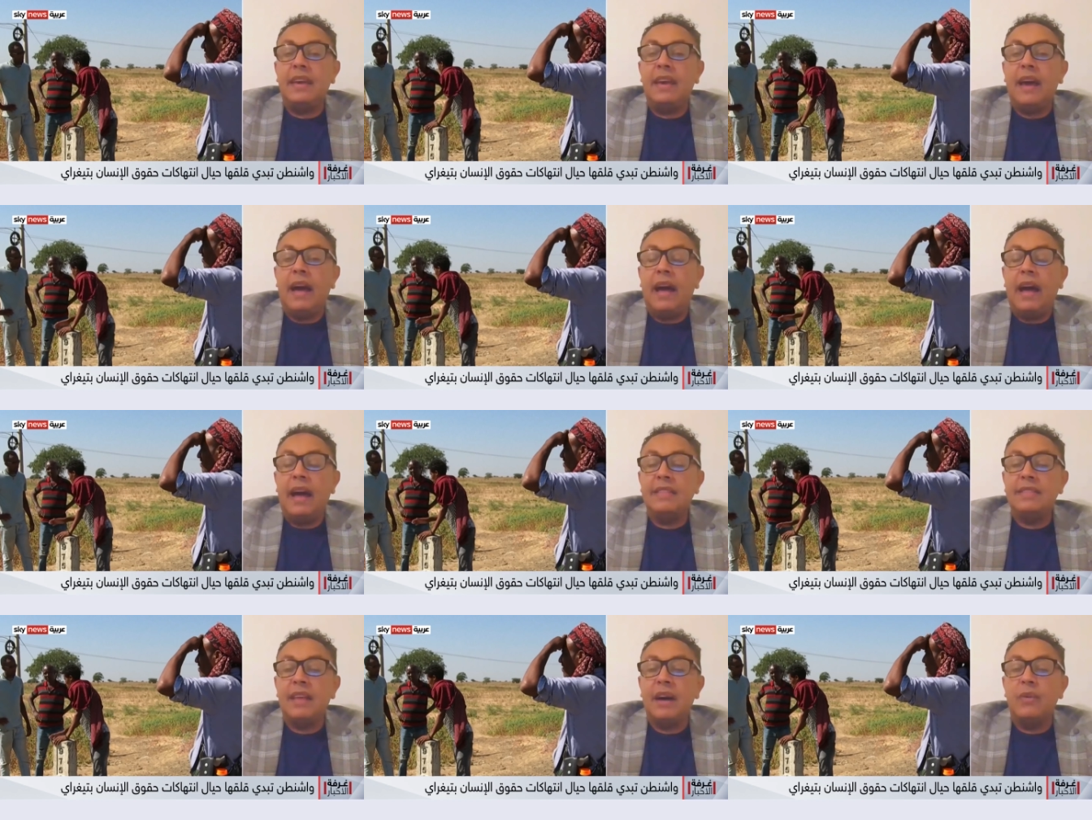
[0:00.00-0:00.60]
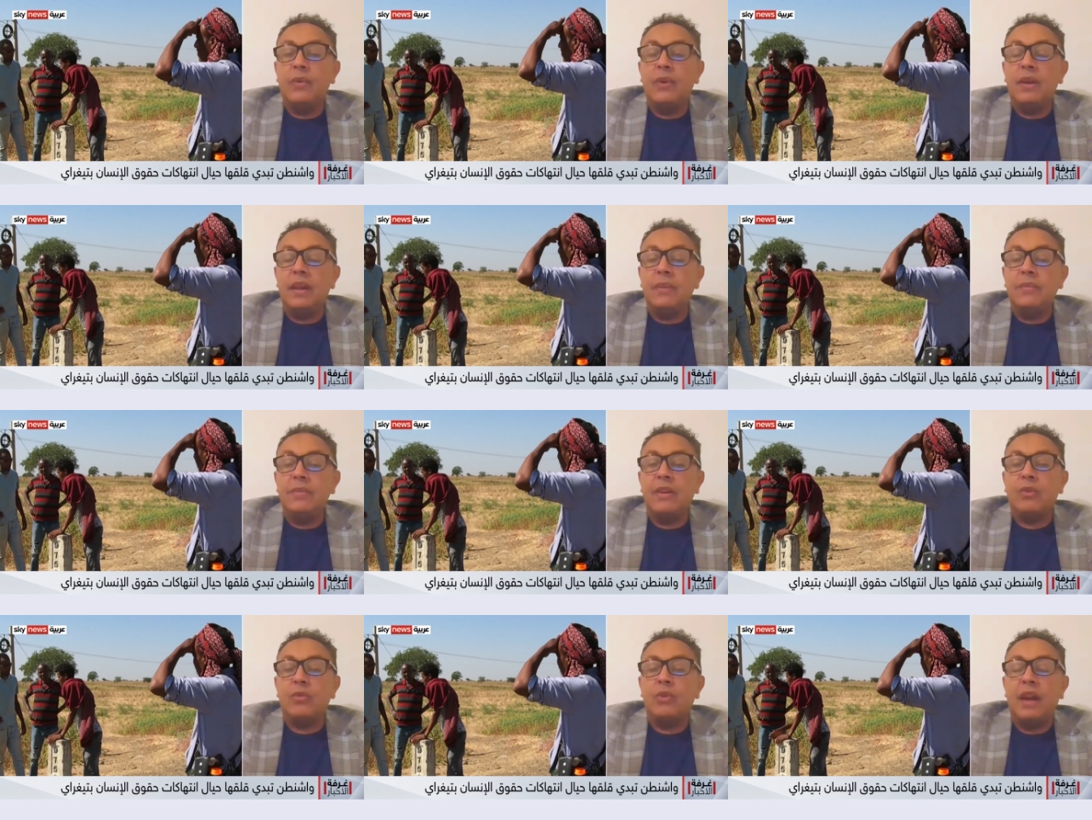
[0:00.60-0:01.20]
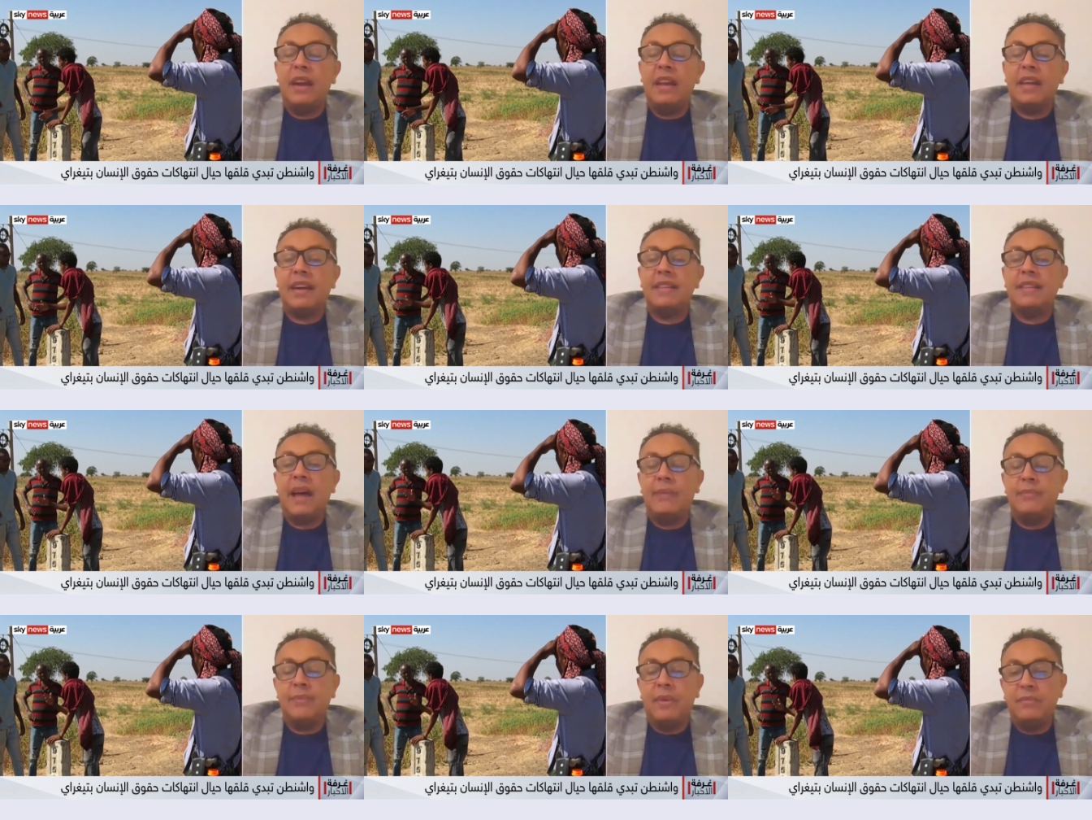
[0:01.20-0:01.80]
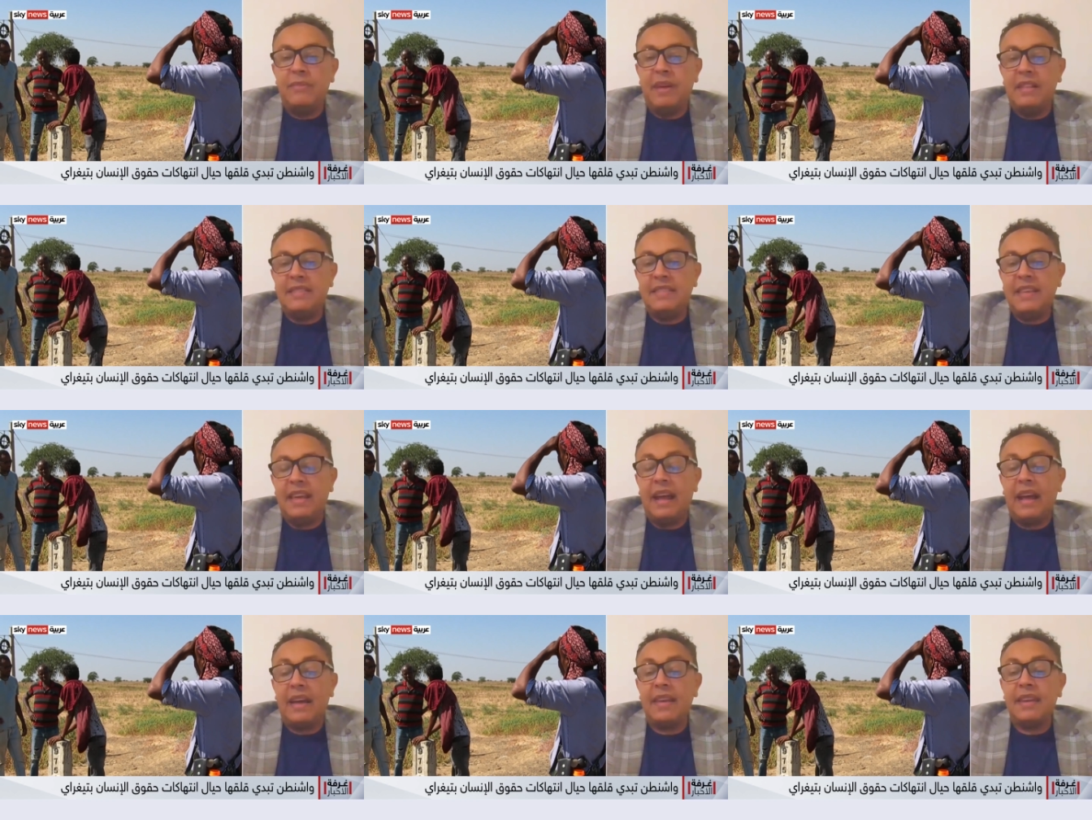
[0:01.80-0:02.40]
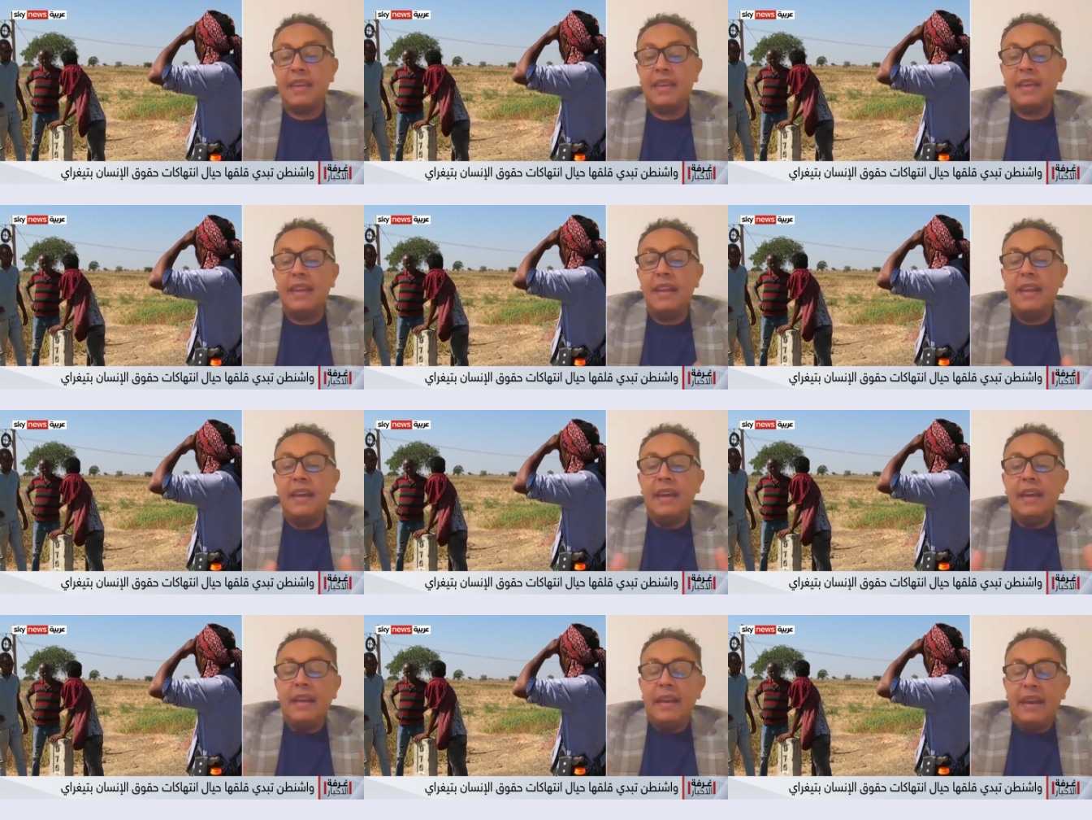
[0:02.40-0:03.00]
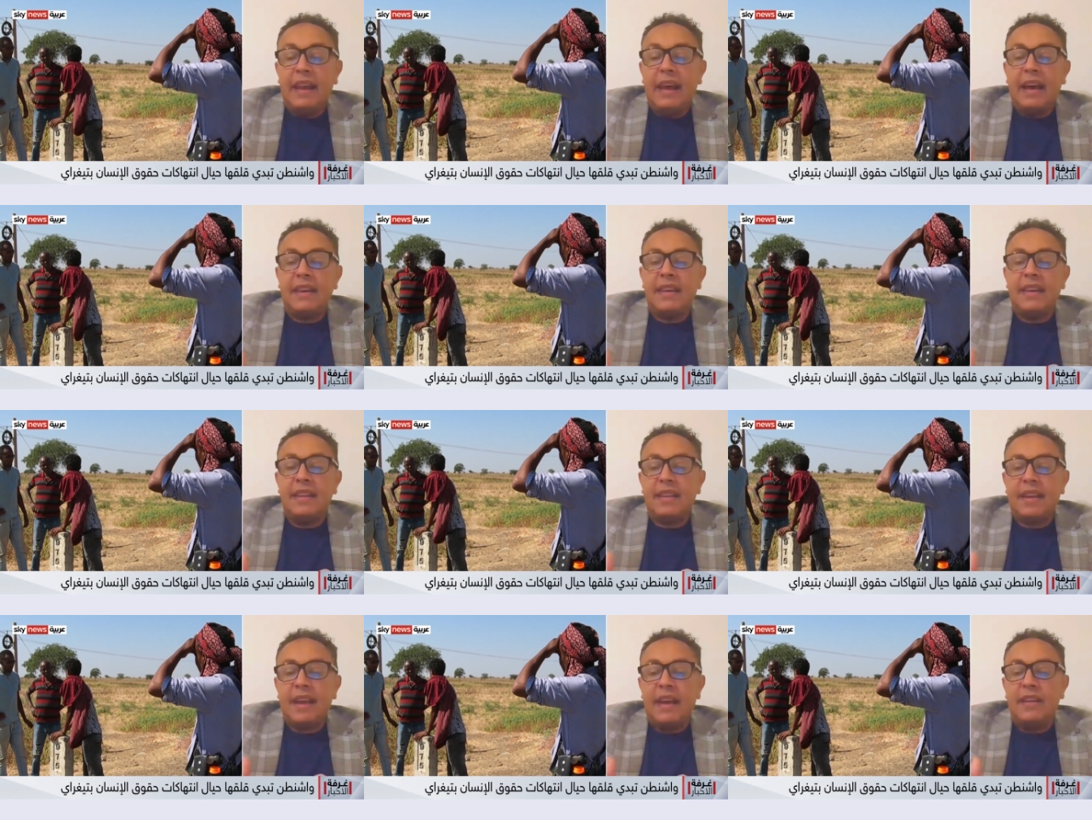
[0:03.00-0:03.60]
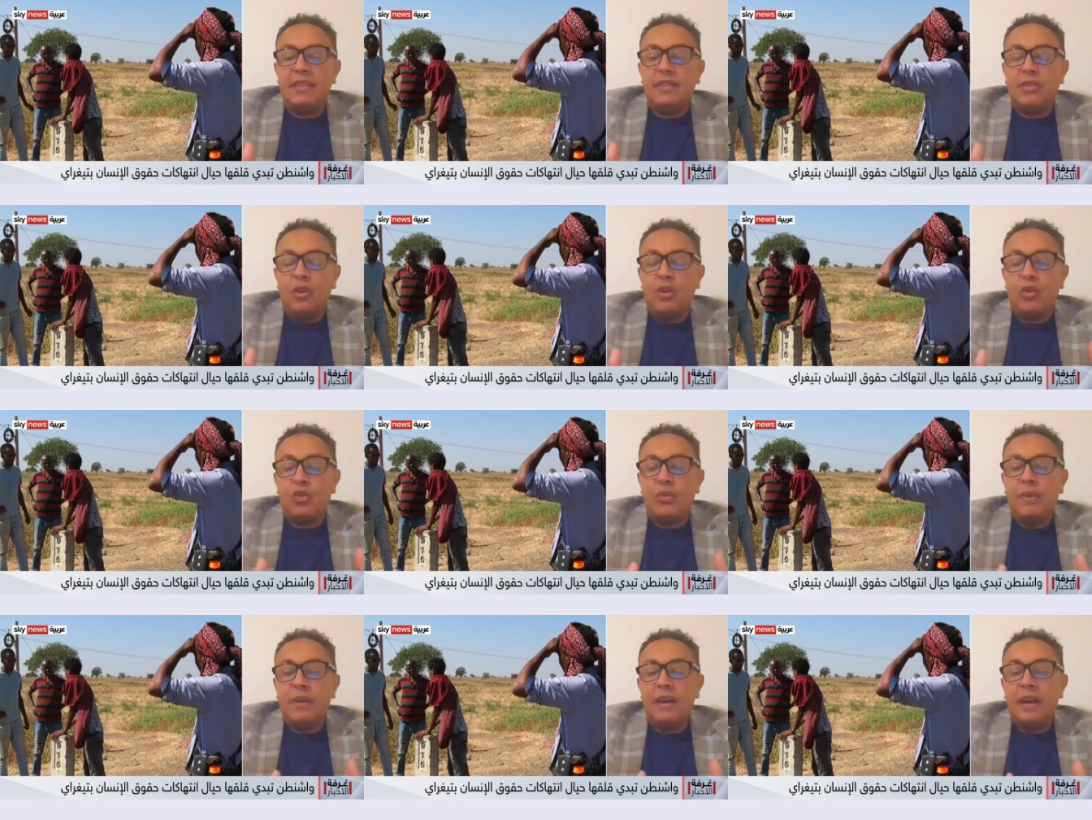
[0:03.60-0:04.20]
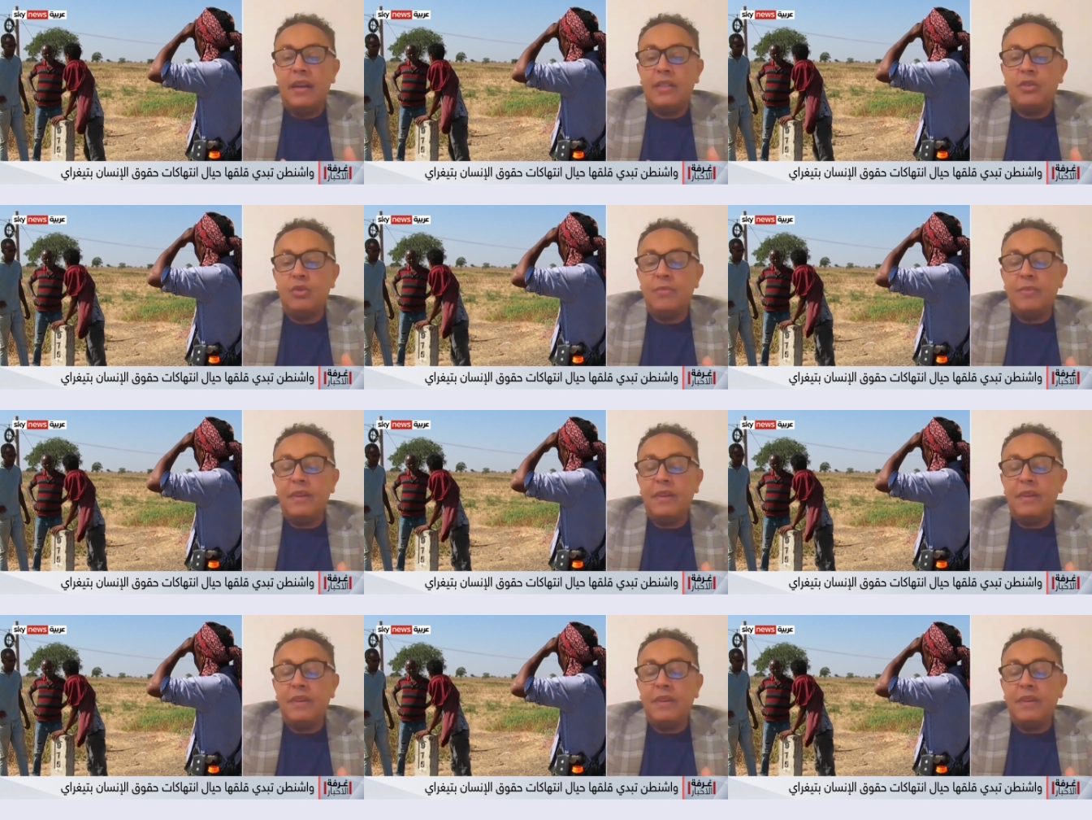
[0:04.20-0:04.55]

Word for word: حتى وان لم يكن هنالك دعما ماديا حقيقيا لكن كانت الحكومه الاثيوبيه